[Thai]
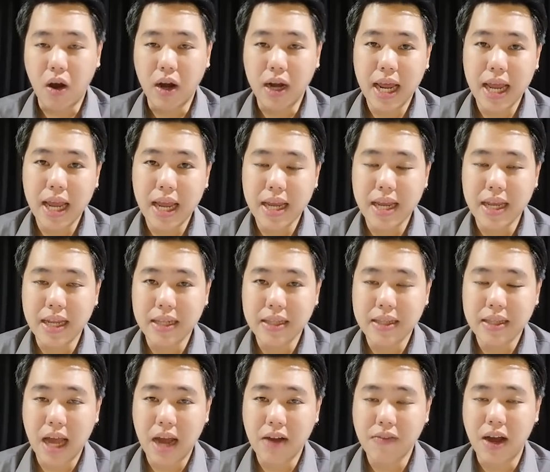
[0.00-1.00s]
กรให้
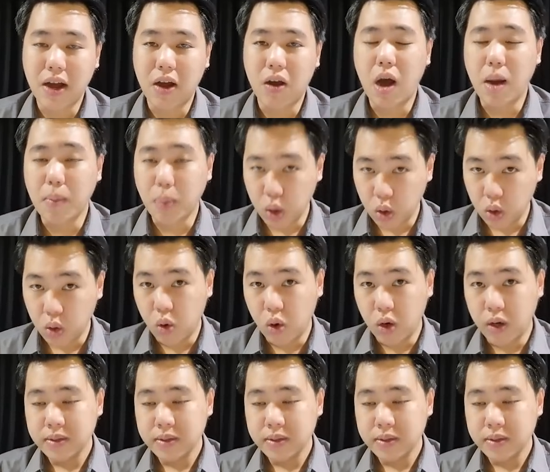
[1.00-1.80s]
ทางฝั่งของอพอลโล